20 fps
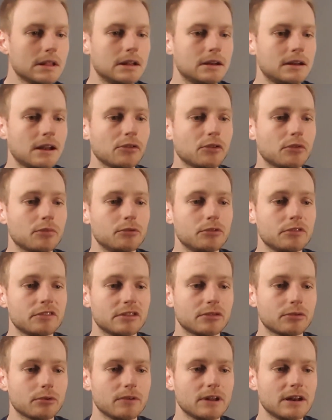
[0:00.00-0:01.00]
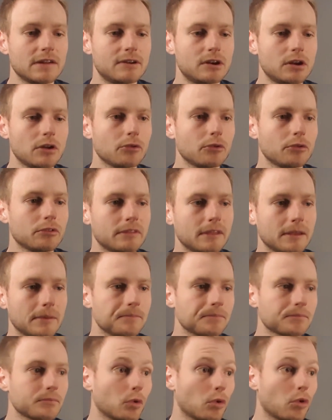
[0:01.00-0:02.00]
Là, notre but, c'est de trouver la valeur de t.
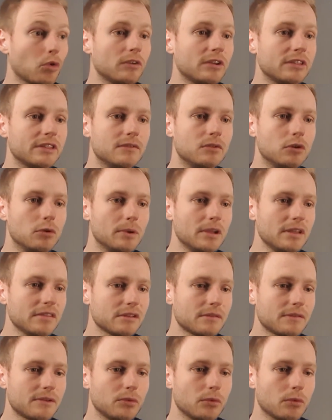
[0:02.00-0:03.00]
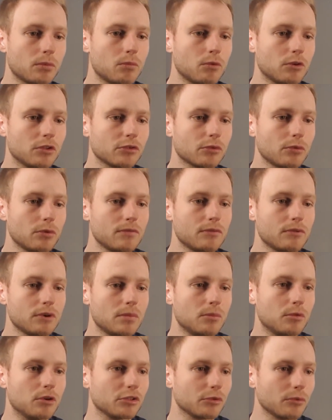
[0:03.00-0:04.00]
Donc on va développer, ça fait donc moins 3 fois 1
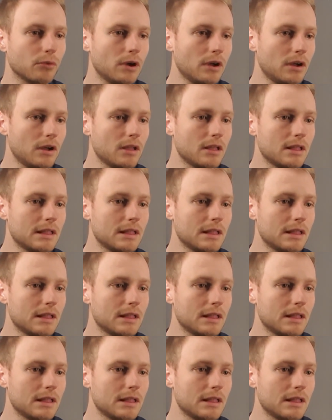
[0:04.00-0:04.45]
moins 3,